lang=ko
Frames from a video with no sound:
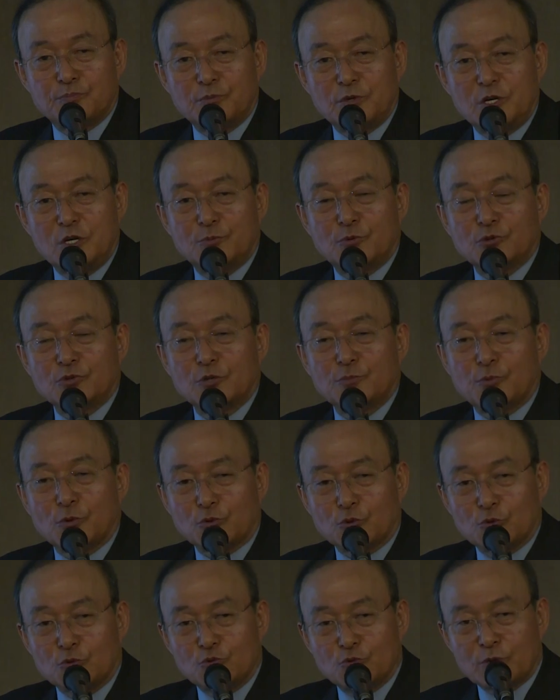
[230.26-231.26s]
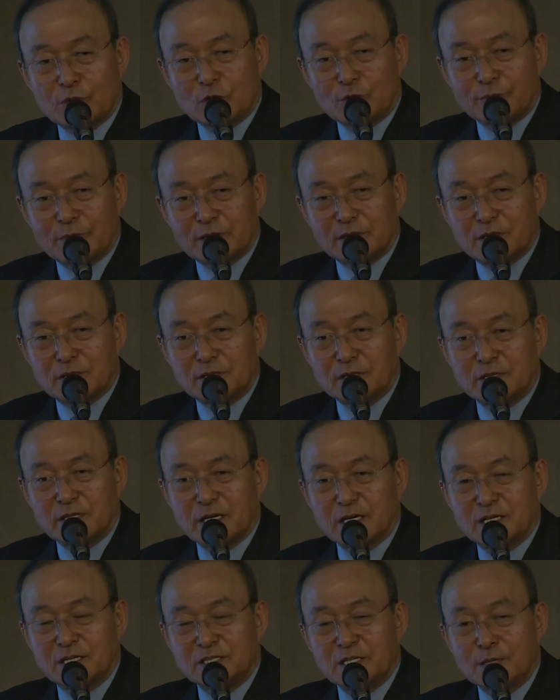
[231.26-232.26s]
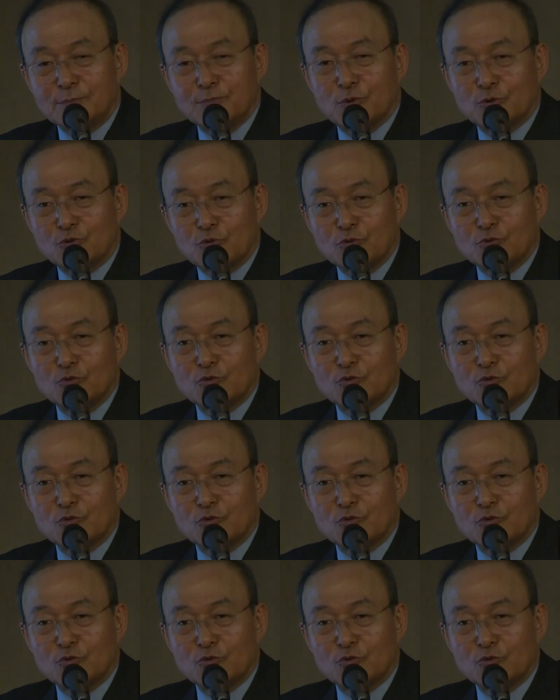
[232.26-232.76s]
일본을 보통 국가로 만드는데 그냥 보통